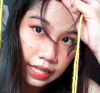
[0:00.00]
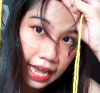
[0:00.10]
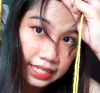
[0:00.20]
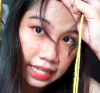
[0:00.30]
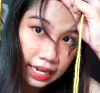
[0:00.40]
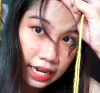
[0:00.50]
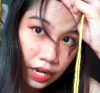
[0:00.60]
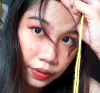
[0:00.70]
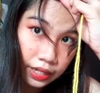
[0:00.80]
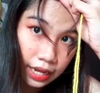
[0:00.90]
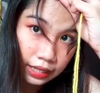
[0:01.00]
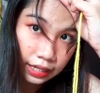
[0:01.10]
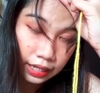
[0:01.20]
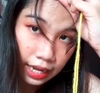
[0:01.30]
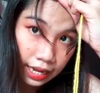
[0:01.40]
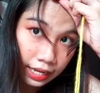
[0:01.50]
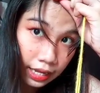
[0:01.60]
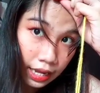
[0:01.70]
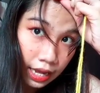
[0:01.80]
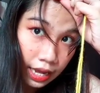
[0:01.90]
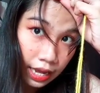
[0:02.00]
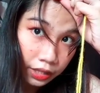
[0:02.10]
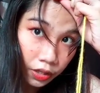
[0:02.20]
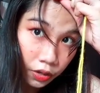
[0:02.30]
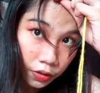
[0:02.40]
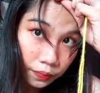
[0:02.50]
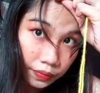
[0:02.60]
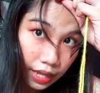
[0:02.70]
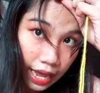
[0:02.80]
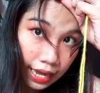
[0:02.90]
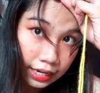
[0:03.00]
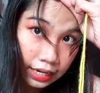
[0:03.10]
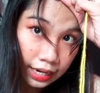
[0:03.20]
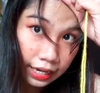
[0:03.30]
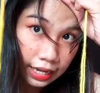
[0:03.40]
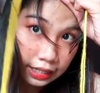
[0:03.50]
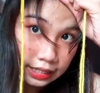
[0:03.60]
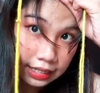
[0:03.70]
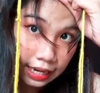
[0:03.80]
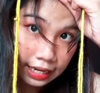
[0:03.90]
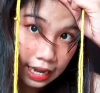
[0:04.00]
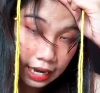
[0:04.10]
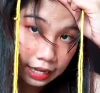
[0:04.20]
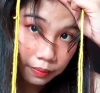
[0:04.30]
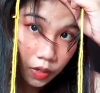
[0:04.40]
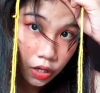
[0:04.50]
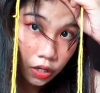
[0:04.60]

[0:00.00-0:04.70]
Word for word: Next na gagawin natin ay, ito ay lalagyan natin sa ilalim.